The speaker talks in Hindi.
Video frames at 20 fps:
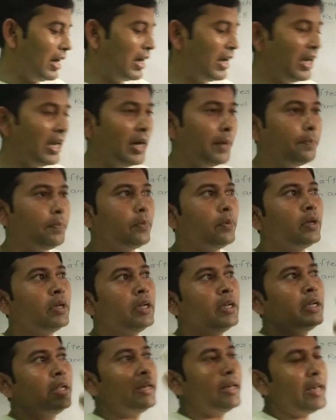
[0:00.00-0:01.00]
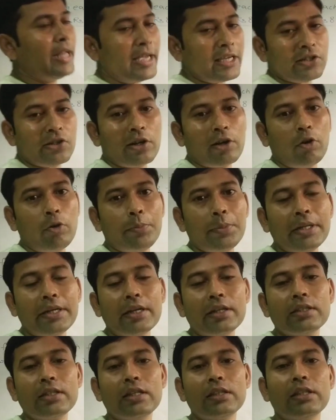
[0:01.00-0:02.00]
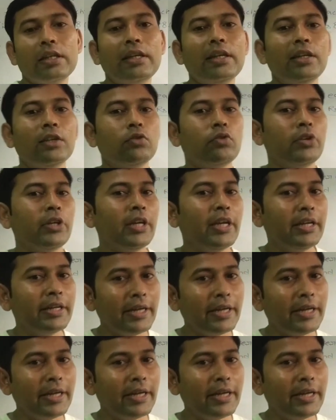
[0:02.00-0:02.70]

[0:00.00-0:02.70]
आगे आप नेक्स्ट किलोमीटर जाते हैं तो